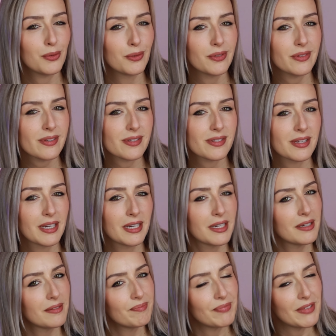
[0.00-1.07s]
uns
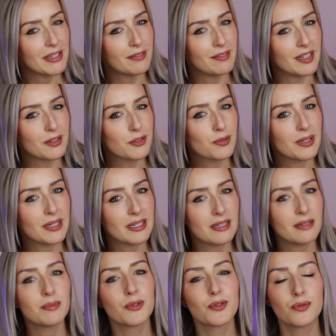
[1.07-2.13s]

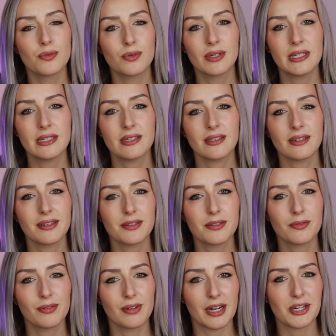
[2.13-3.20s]
eventuell bezüglich ihres
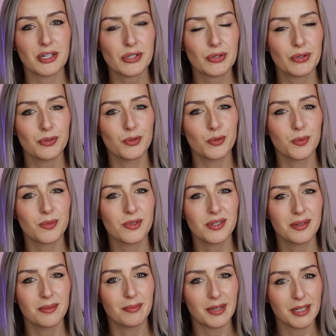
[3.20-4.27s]
Fleischkonsums
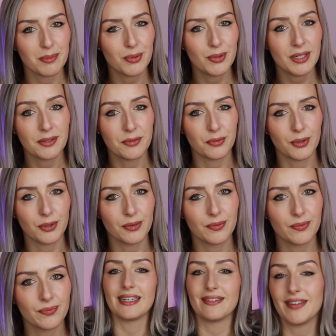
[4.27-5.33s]
manipuliert
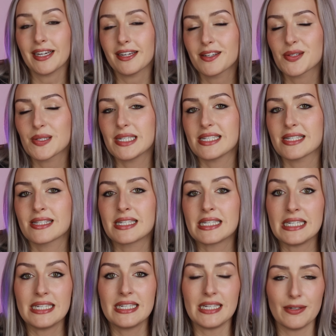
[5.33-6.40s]
wurden. Da wäre zunächst
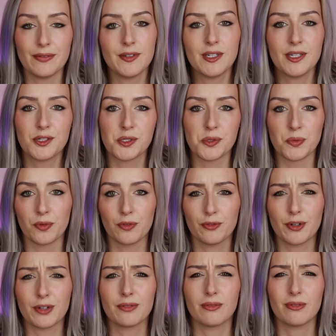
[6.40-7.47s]
die Definition
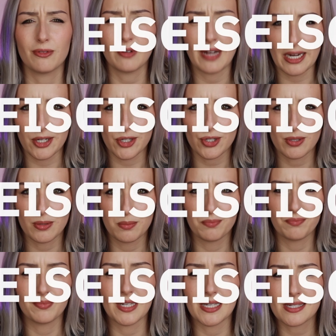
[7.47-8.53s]
von Fleisch.
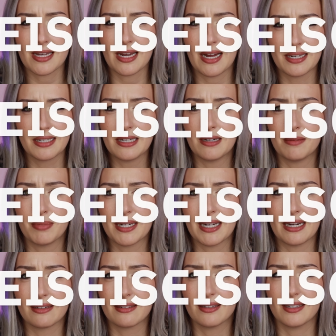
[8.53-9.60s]
Das kann ja
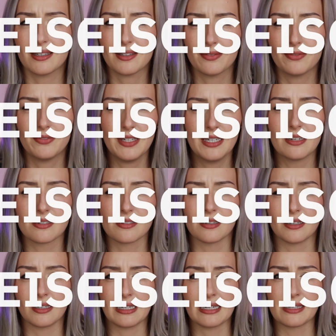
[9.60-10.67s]
bekanntlich vieles
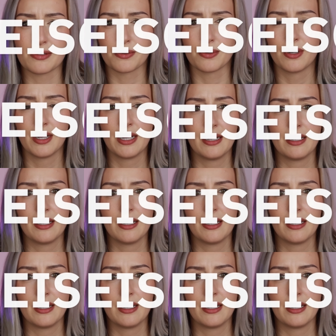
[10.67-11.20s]
sein. Also